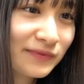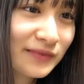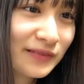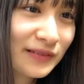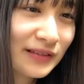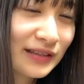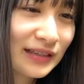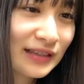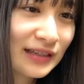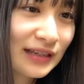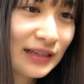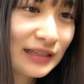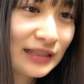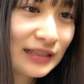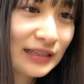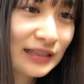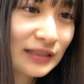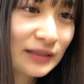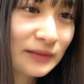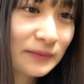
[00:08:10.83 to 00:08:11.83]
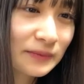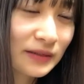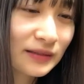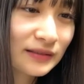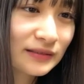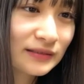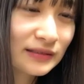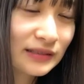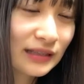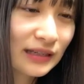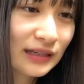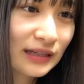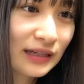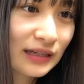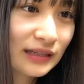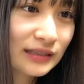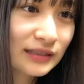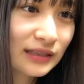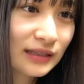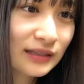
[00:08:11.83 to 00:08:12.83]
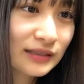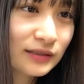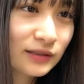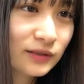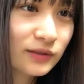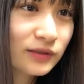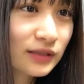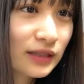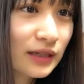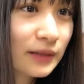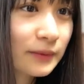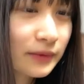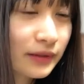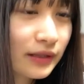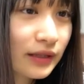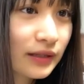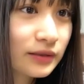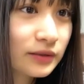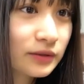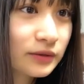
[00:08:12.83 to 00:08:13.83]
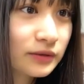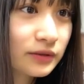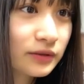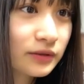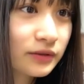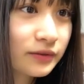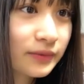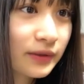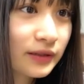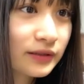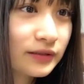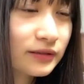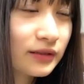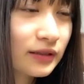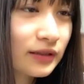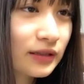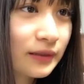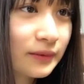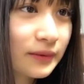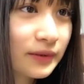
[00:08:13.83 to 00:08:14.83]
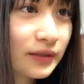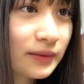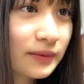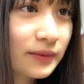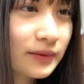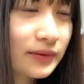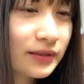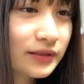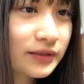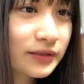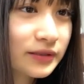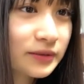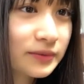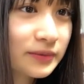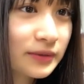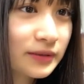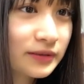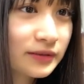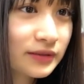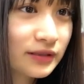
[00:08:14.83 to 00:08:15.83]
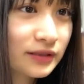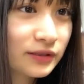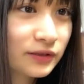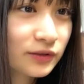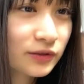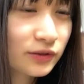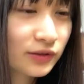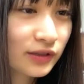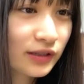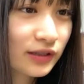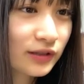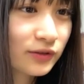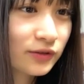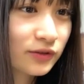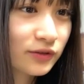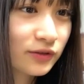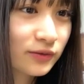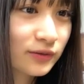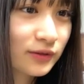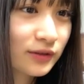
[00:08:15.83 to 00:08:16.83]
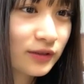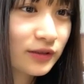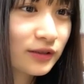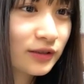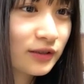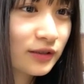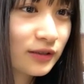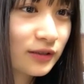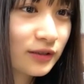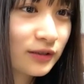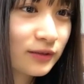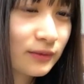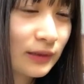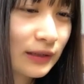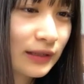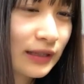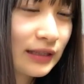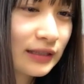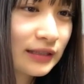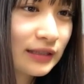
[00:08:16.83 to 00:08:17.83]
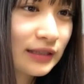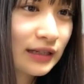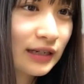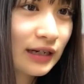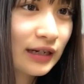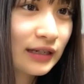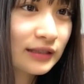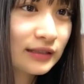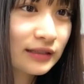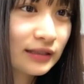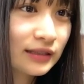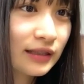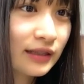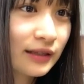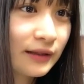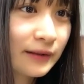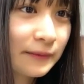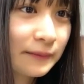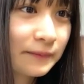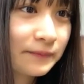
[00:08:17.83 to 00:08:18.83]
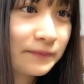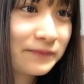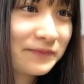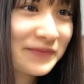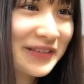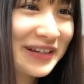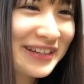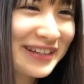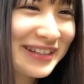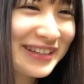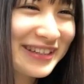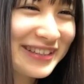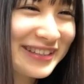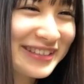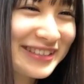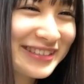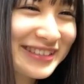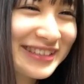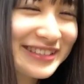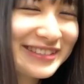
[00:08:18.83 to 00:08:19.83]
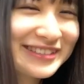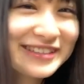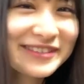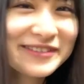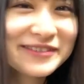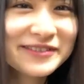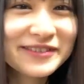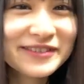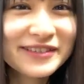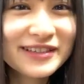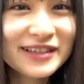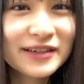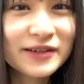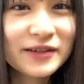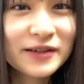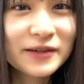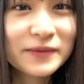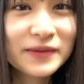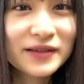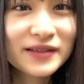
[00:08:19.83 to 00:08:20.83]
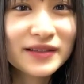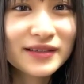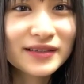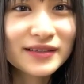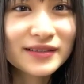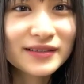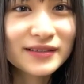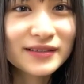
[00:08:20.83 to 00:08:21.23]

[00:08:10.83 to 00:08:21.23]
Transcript: 一回きりのバルーンサッカーさんそうしかもねそうそのバルーンがたまたま私のバルーンがちょっと結構、まあ、年季が入ってて全然本当に鏡見えなかった